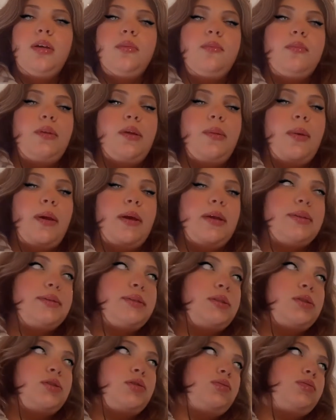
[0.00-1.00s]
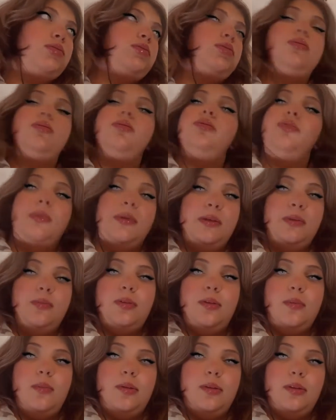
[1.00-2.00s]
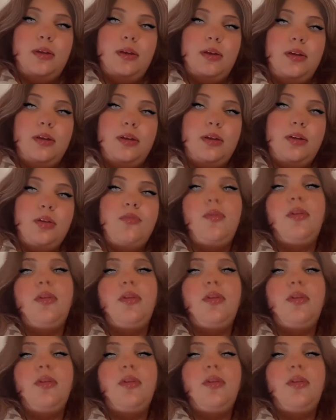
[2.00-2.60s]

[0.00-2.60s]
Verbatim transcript: Puis, bah, c'est ça. je vais écouter ma série.